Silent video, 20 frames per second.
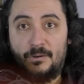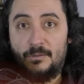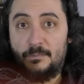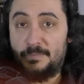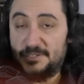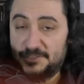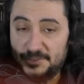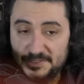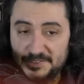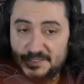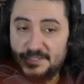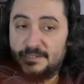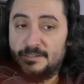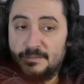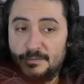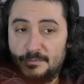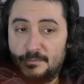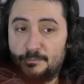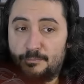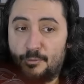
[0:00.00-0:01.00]
parce que c'est
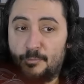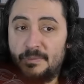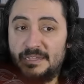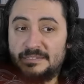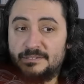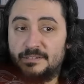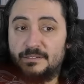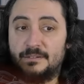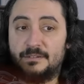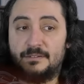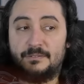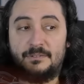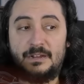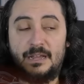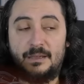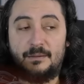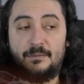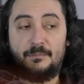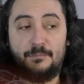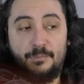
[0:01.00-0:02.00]
euh, pour mettre, euh,
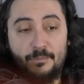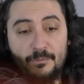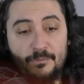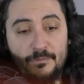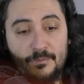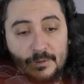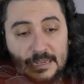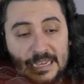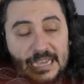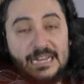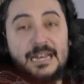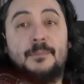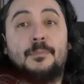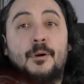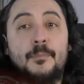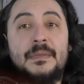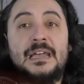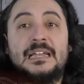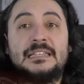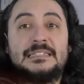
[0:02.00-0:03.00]
voilà, créer la
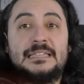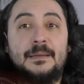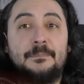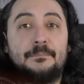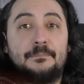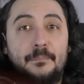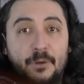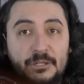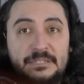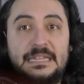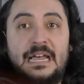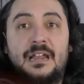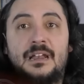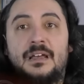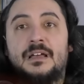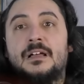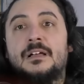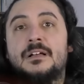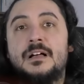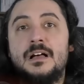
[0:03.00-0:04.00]
première étape
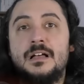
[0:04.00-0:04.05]
mentale.